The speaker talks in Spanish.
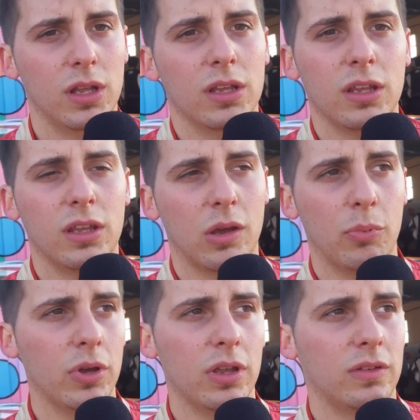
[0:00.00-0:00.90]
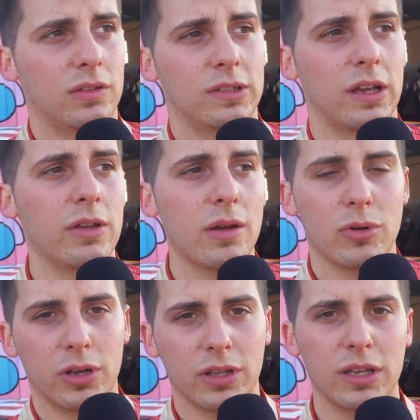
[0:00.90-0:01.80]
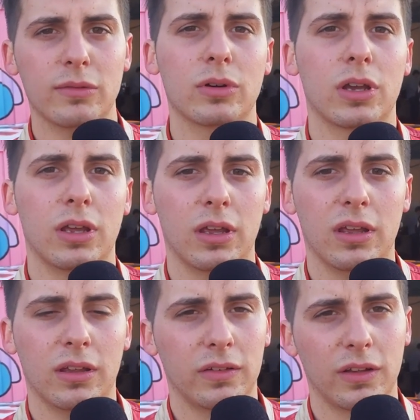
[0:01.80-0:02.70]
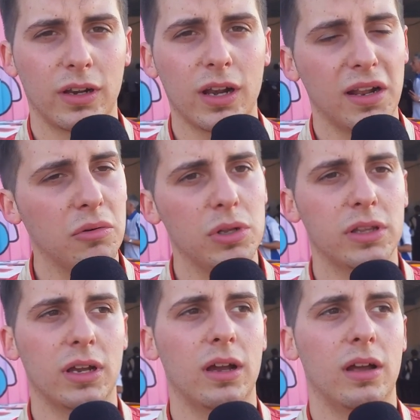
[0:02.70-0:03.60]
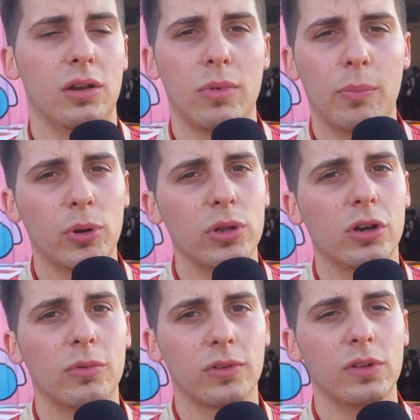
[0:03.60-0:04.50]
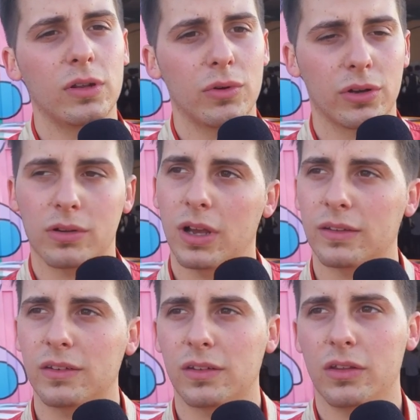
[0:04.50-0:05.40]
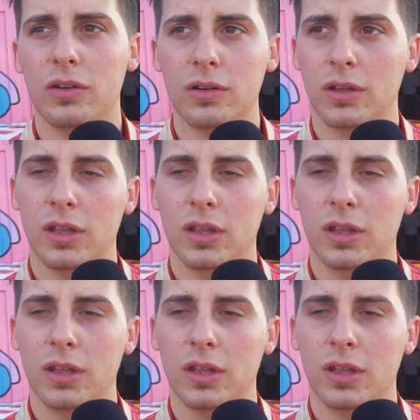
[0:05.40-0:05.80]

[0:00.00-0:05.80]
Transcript: Y después sabíamos que teníamos que cerrar la vuelta lo más prolijo posible y bueno, así se dio.